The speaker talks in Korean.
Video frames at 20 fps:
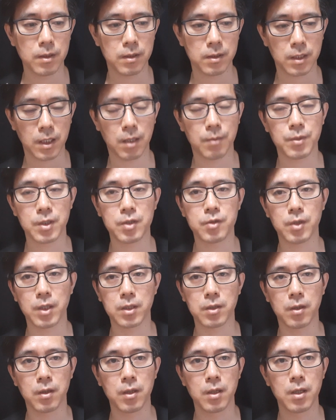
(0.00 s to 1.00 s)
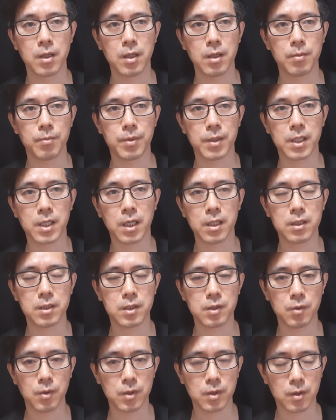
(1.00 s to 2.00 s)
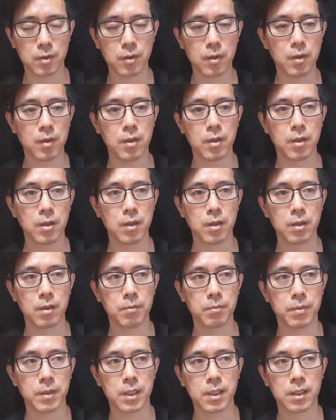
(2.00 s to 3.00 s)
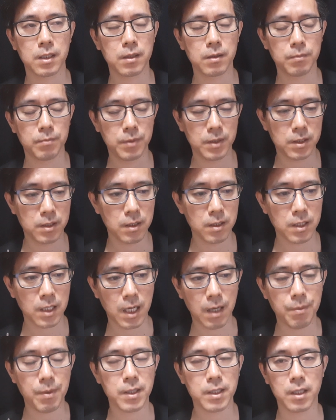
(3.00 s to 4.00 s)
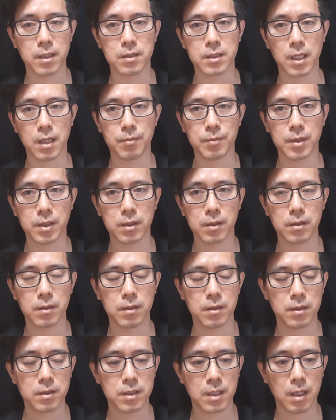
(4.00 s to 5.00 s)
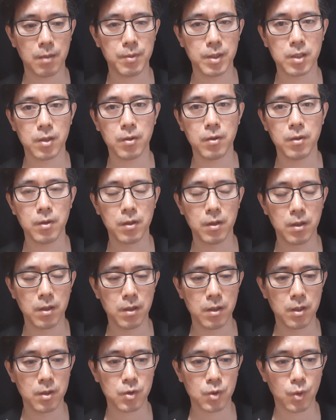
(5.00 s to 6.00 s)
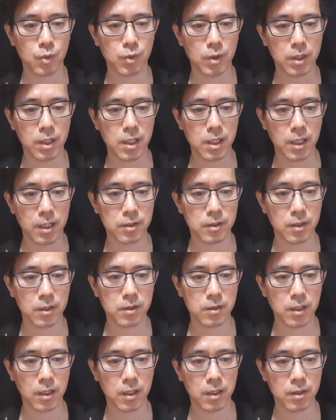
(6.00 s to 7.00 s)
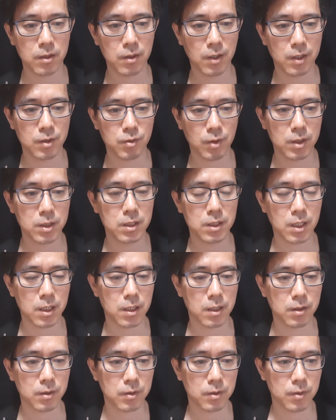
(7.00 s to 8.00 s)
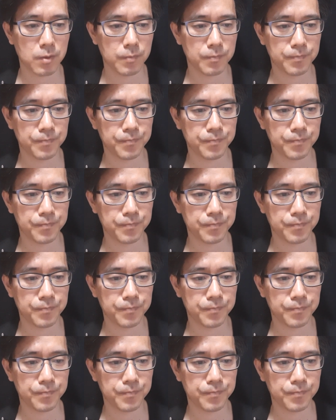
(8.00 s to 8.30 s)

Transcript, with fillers: 사람들 중에서 빚까지 지고 있어서 빚을 갚아야 되는 사람들은 삶이 더 초토화될 가능성이 크다. 더 안 좋아진다라는 거죠.